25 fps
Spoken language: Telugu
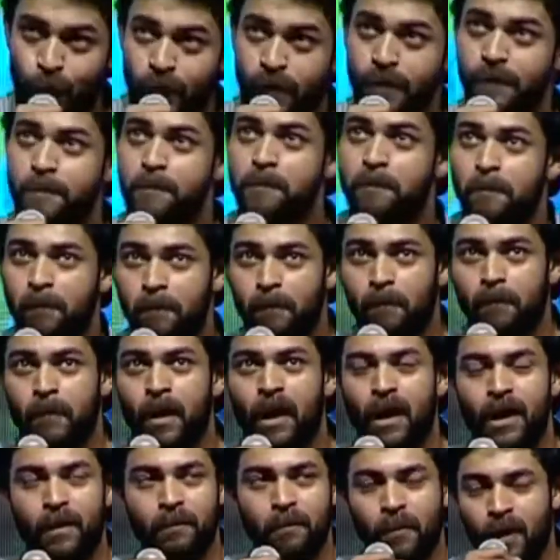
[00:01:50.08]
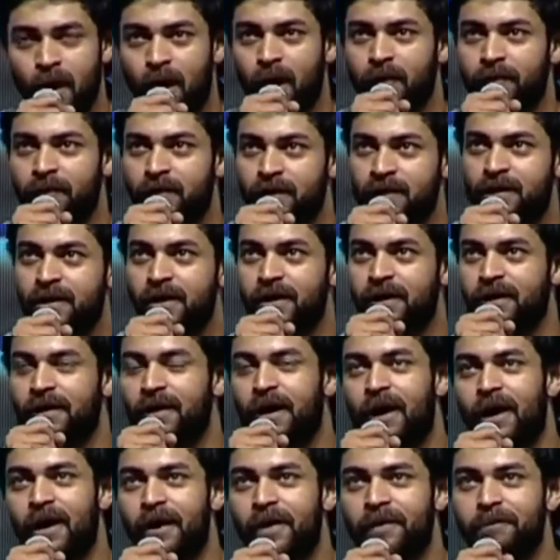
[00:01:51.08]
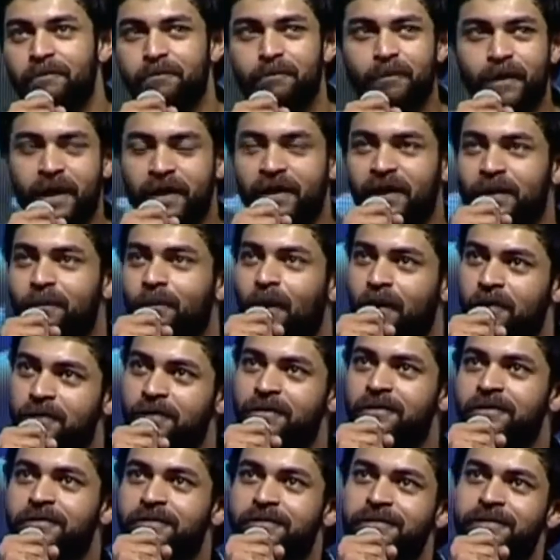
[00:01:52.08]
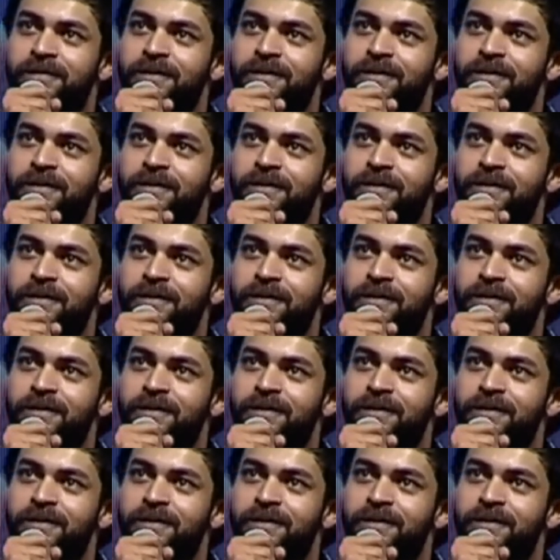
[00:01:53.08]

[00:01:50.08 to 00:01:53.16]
కూడా మా మా అందరికీ బ్రెడ్ అండ్ బటర్